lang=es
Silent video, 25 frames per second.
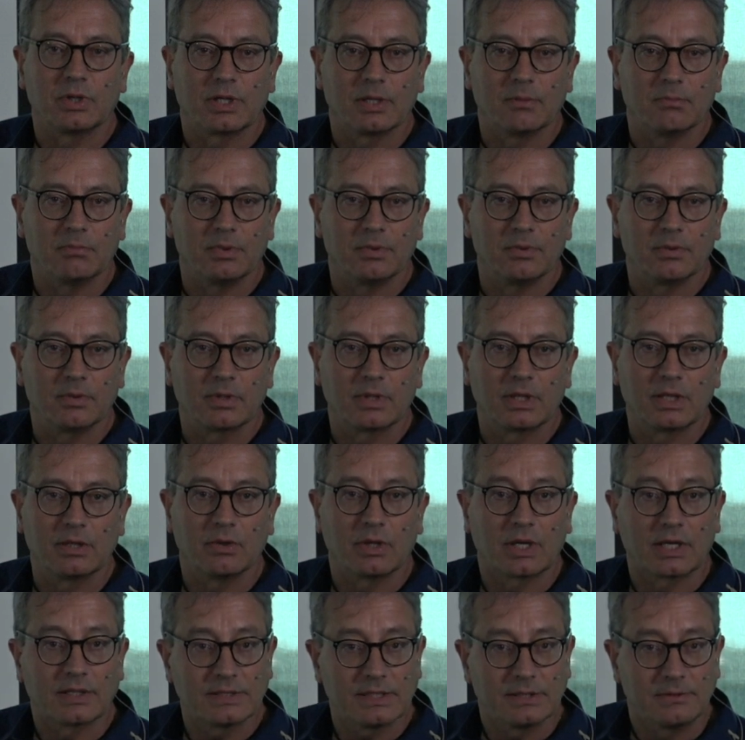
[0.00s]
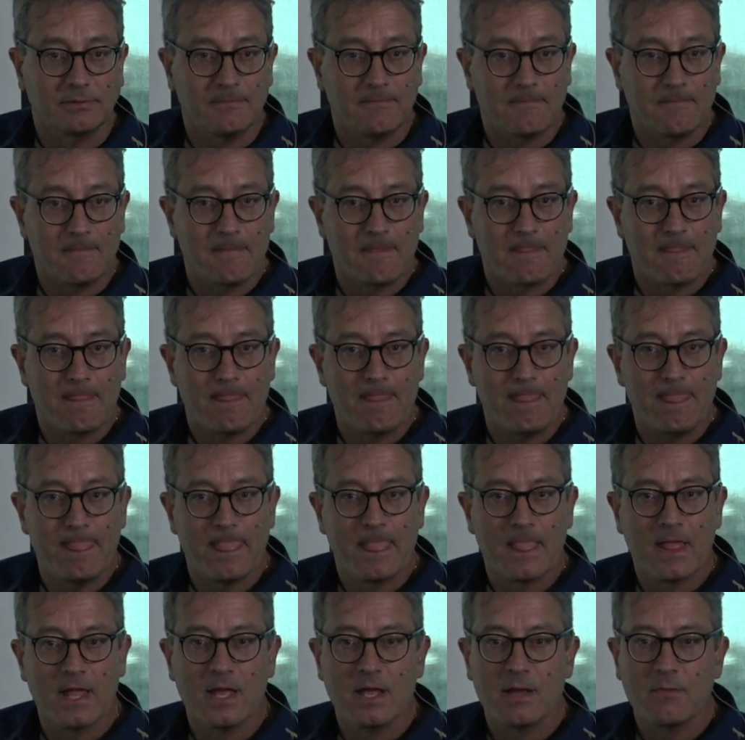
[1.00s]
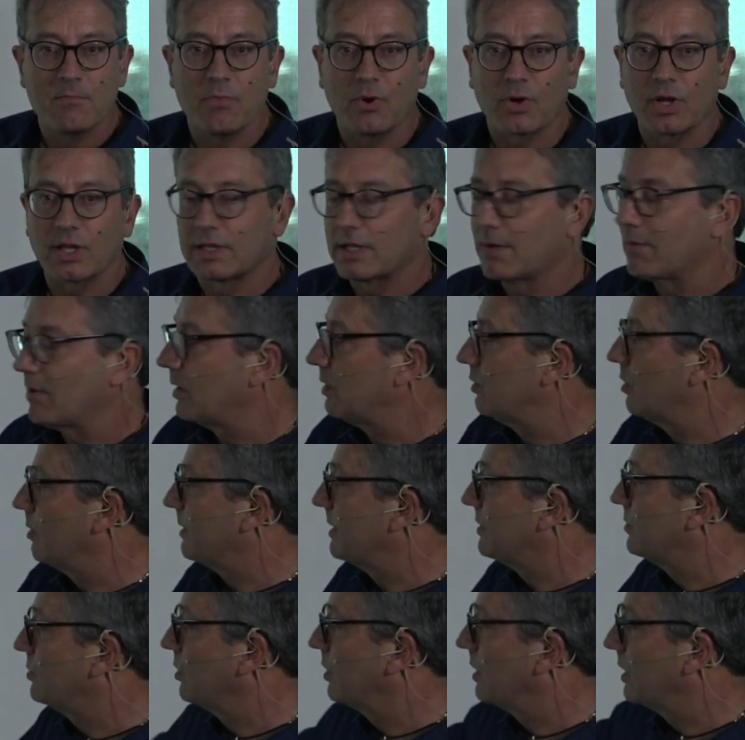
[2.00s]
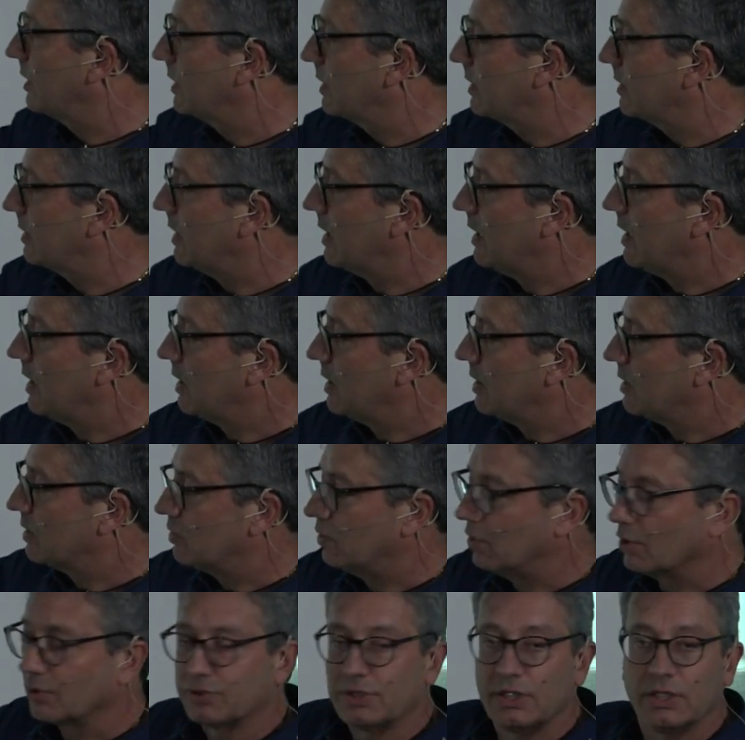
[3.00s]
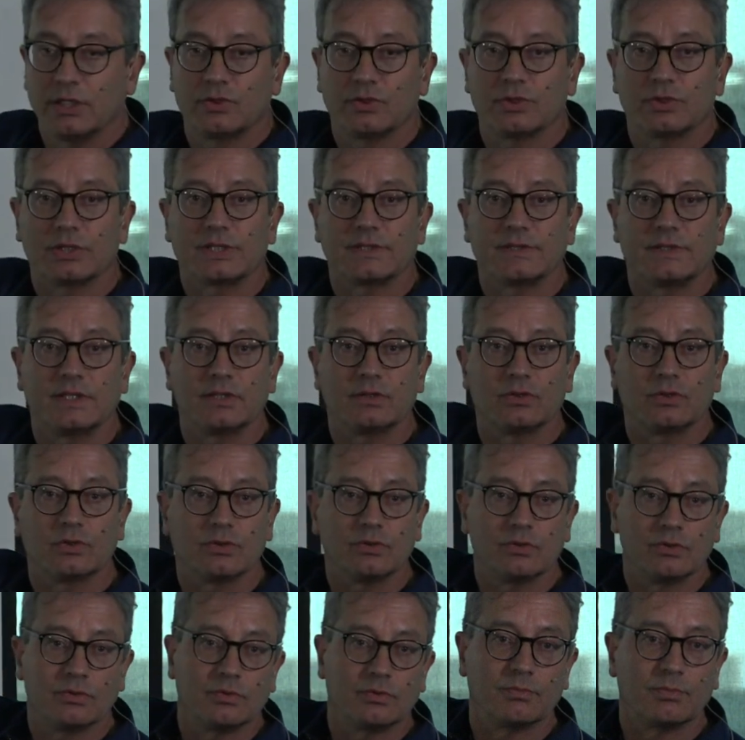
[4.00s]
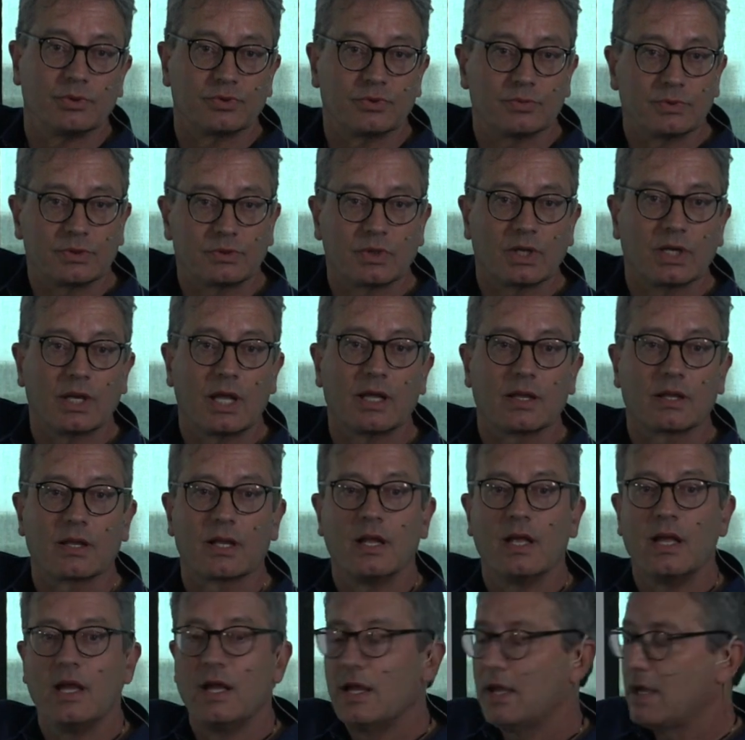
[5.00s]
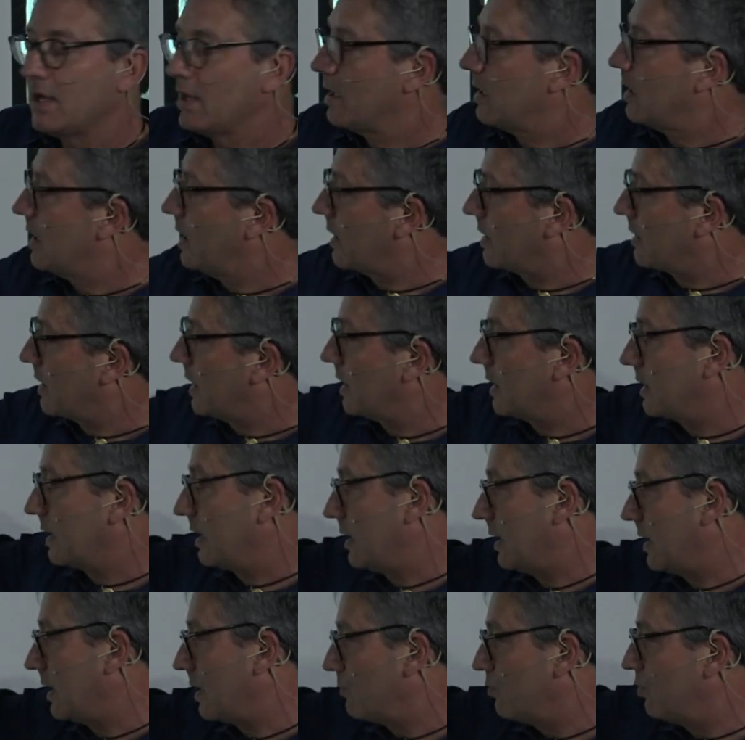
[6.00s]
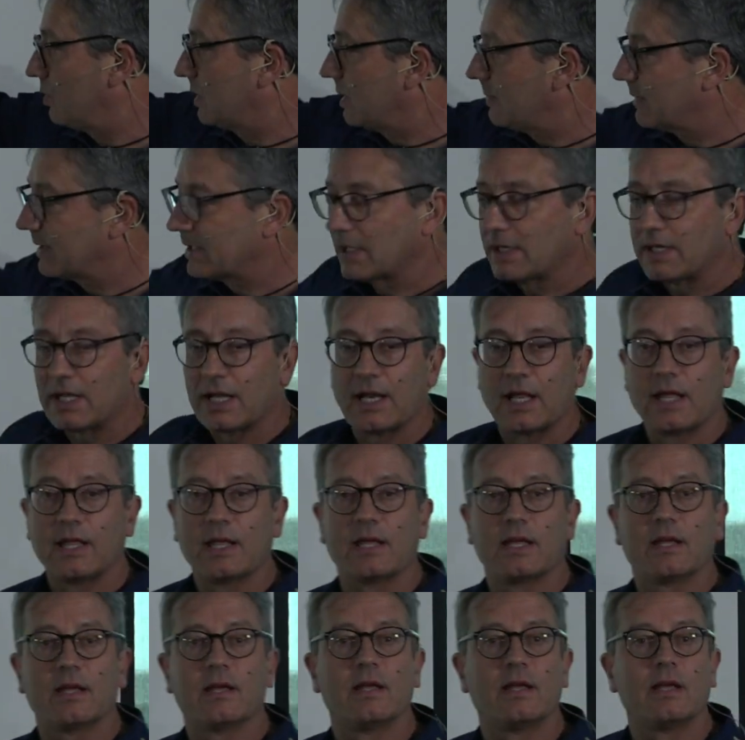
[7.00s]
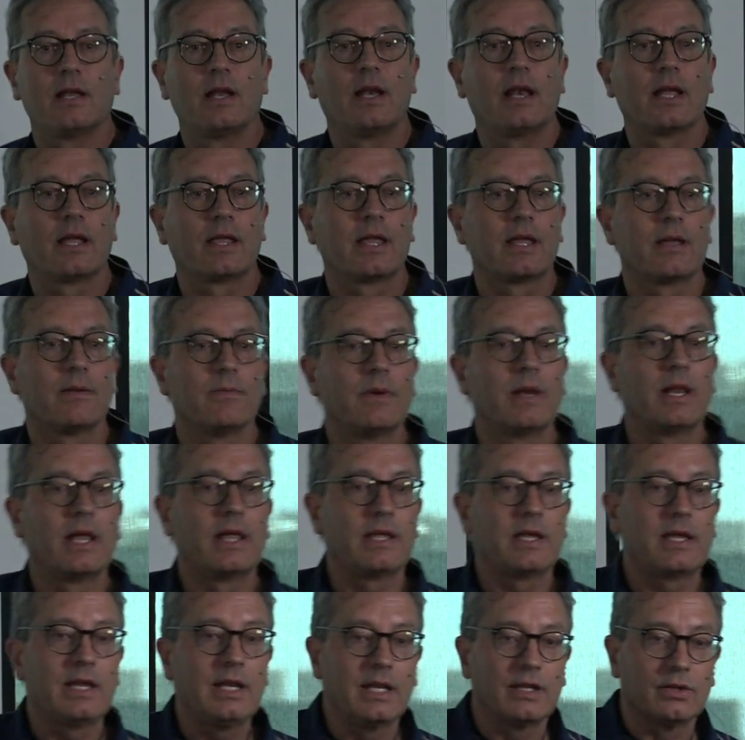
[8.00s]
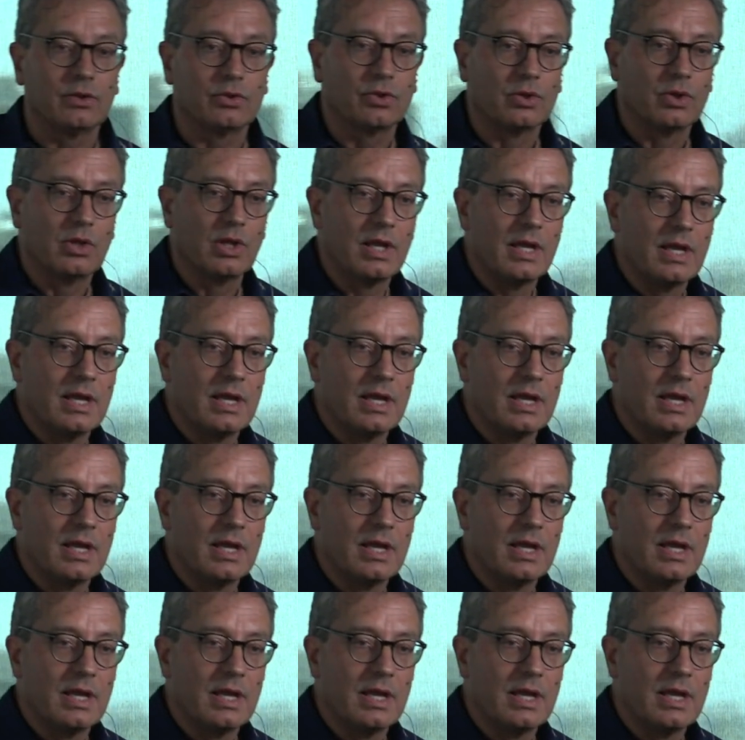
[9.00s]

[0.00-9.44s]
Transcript: ejemplo, que no deja de ser, porque estamos hablando de pensiones de 200, 300, por supuesto que la la, última sería la de, la de, 500.